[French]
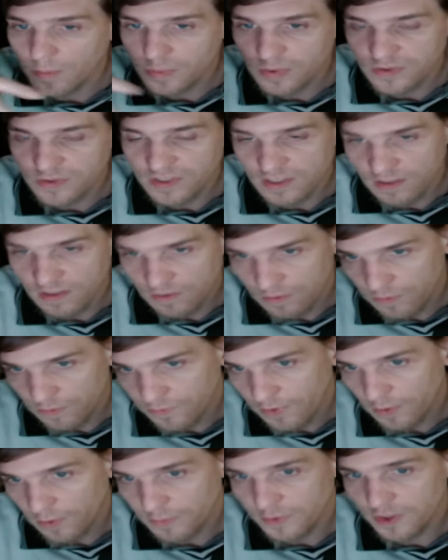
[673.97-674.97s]
poser sous
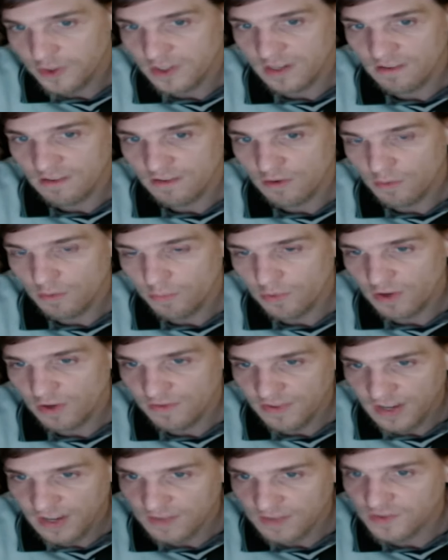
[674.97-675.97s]
forme de questions pour les
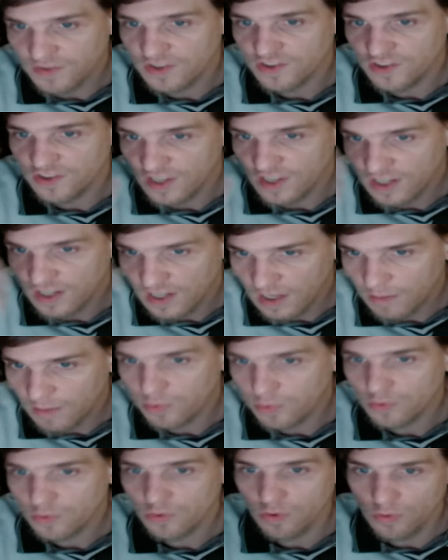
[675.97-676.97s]
faire réfléchir et
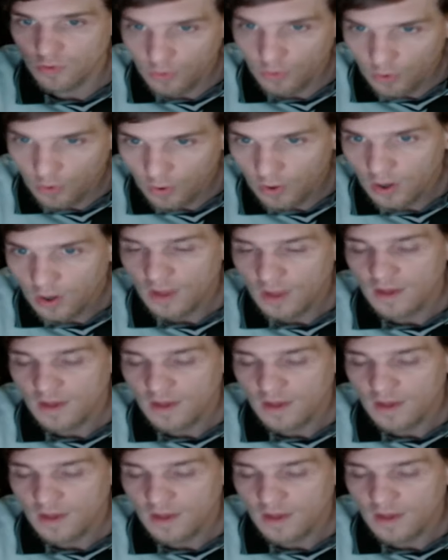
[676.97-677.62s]
pour que eux,